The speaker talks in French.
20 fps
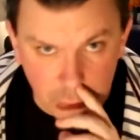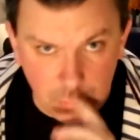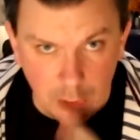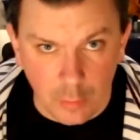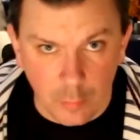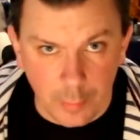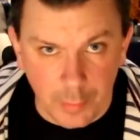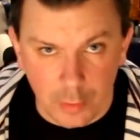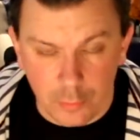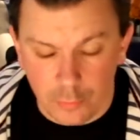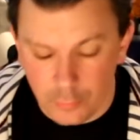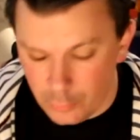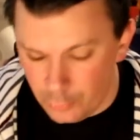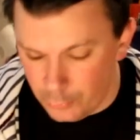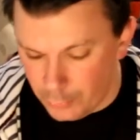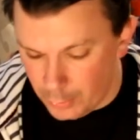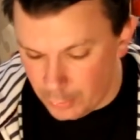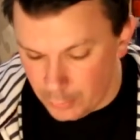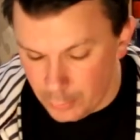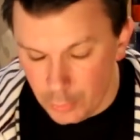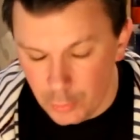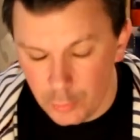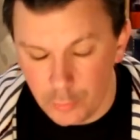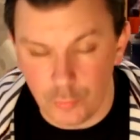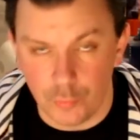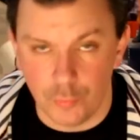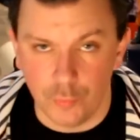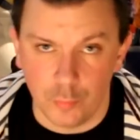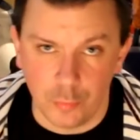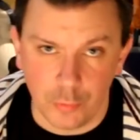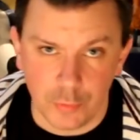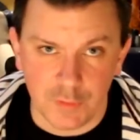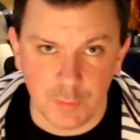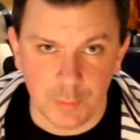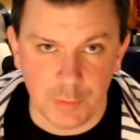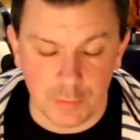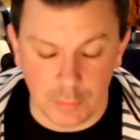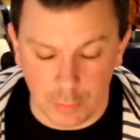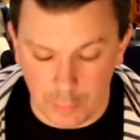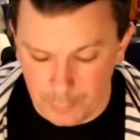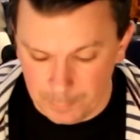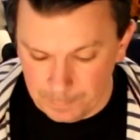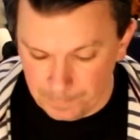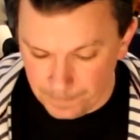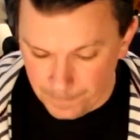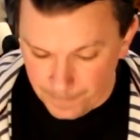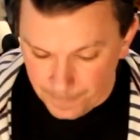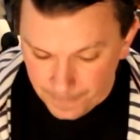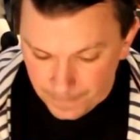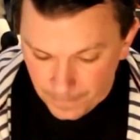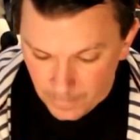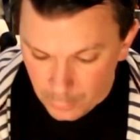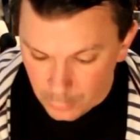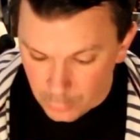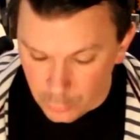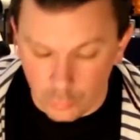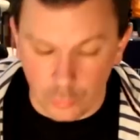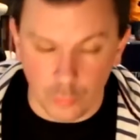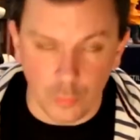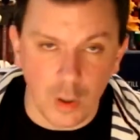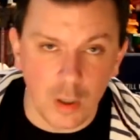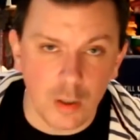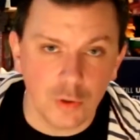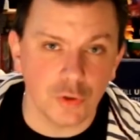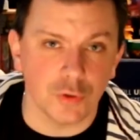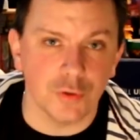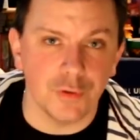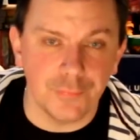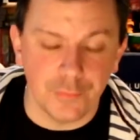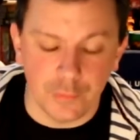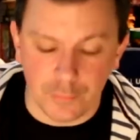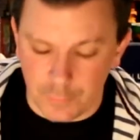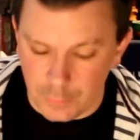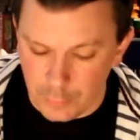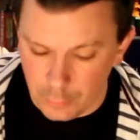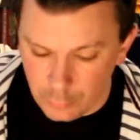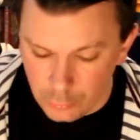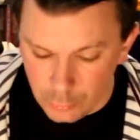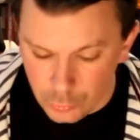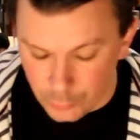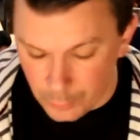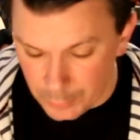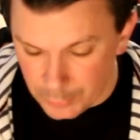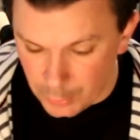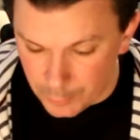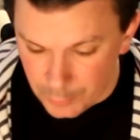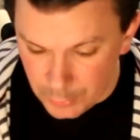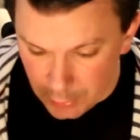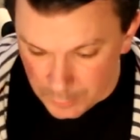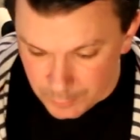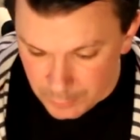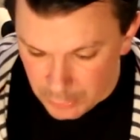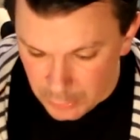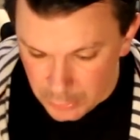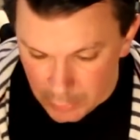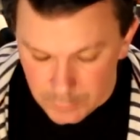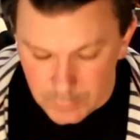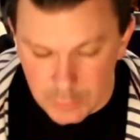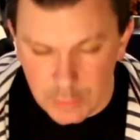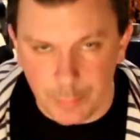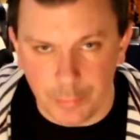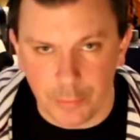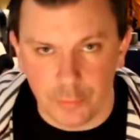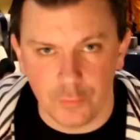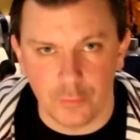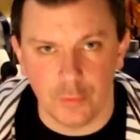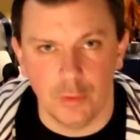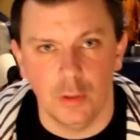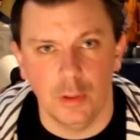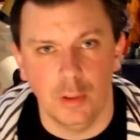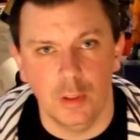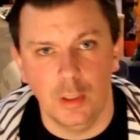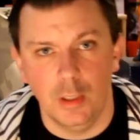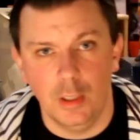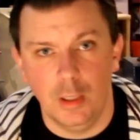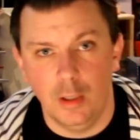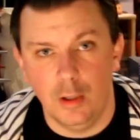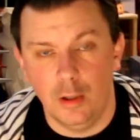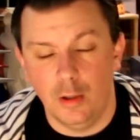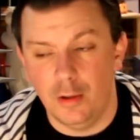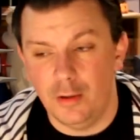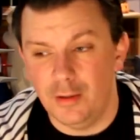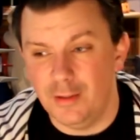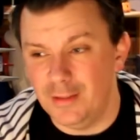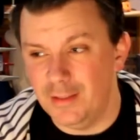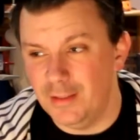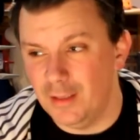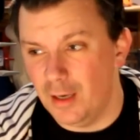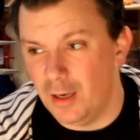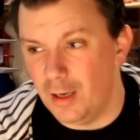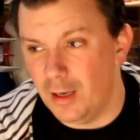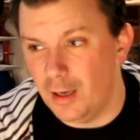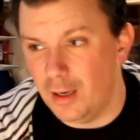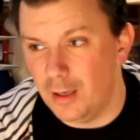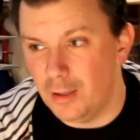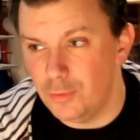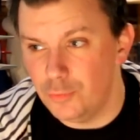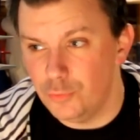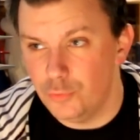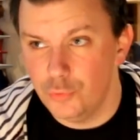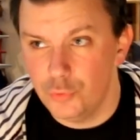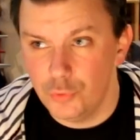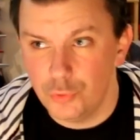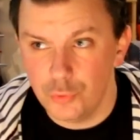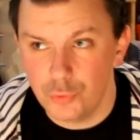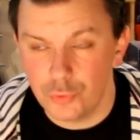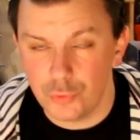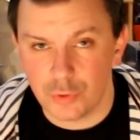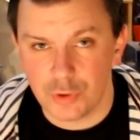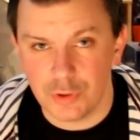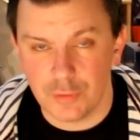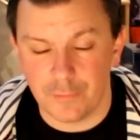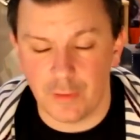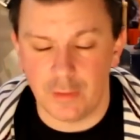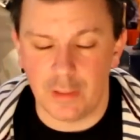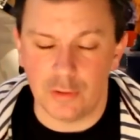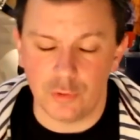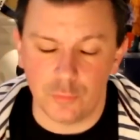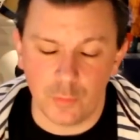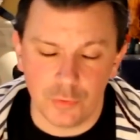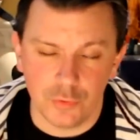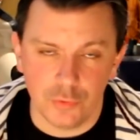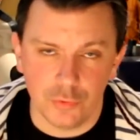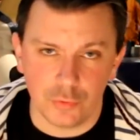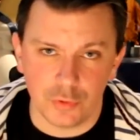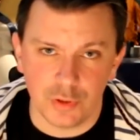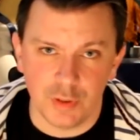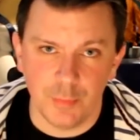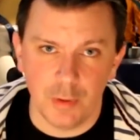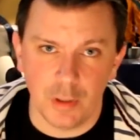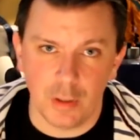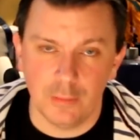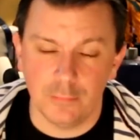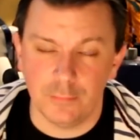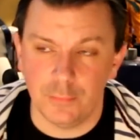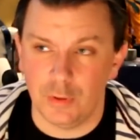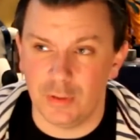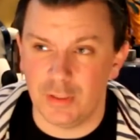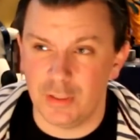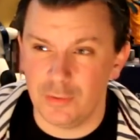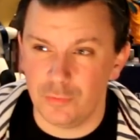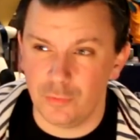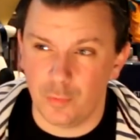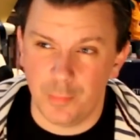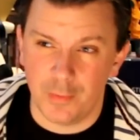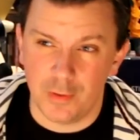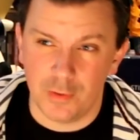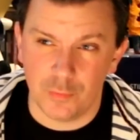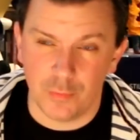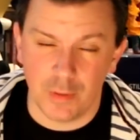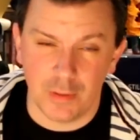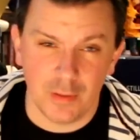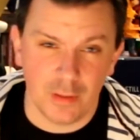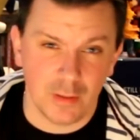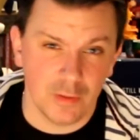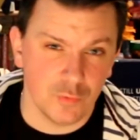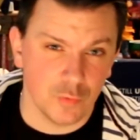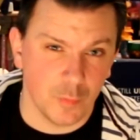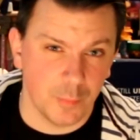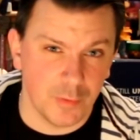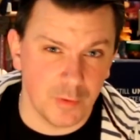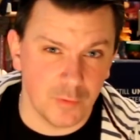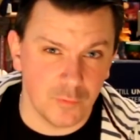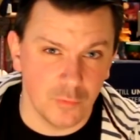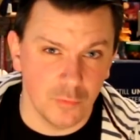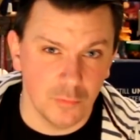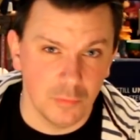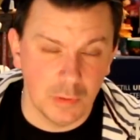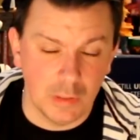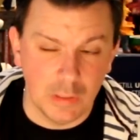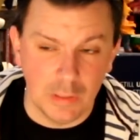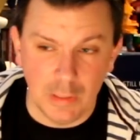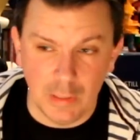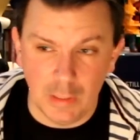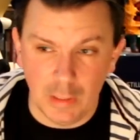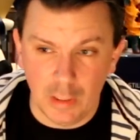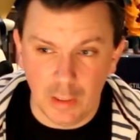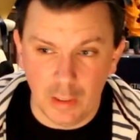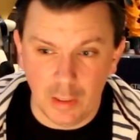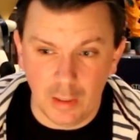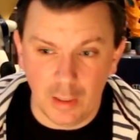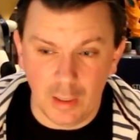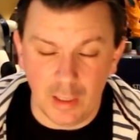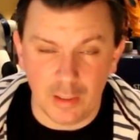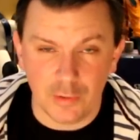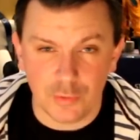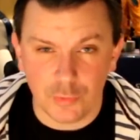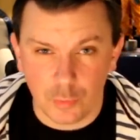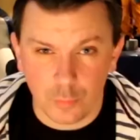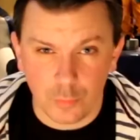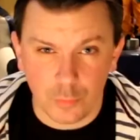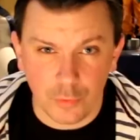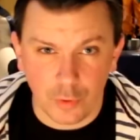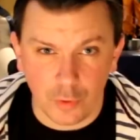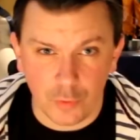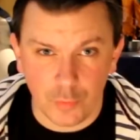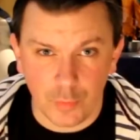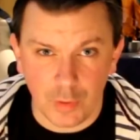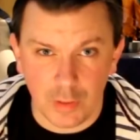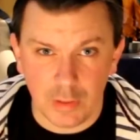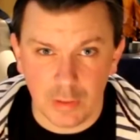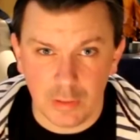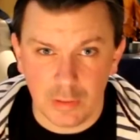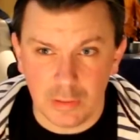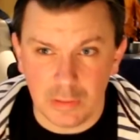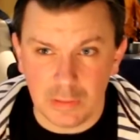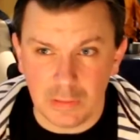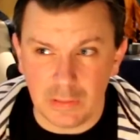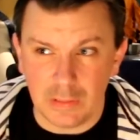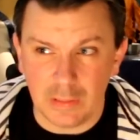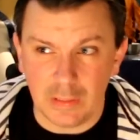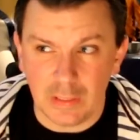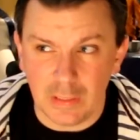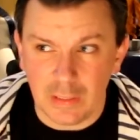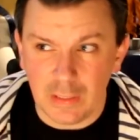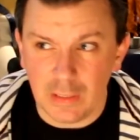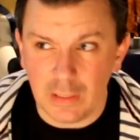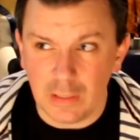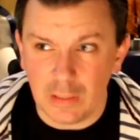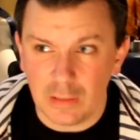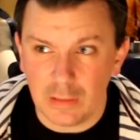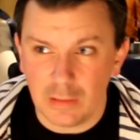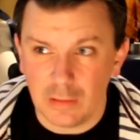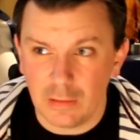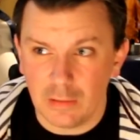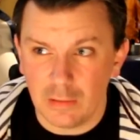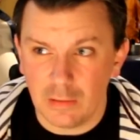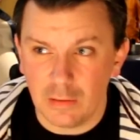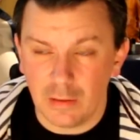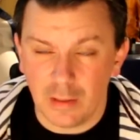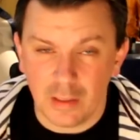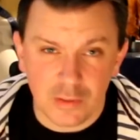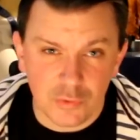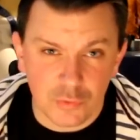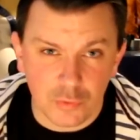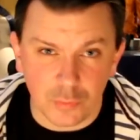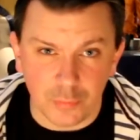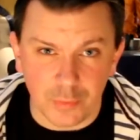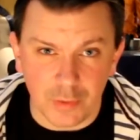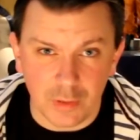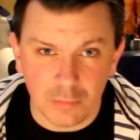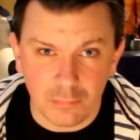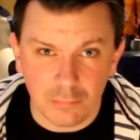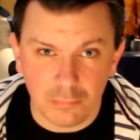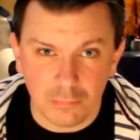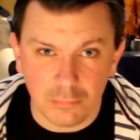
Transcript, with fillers: Donc là, on parle de Clonoa, de nombreux épisodes. Clonoa, j'en ai fait une vidéo, je vous mettrai peut-être un petit lien si j'y pense. Il y a deux jeux sur G... enfin, il y a trois jeux sur GBA, il y en a un sur PS1, un sur PS2, un sur WonderSwan et un sur oui.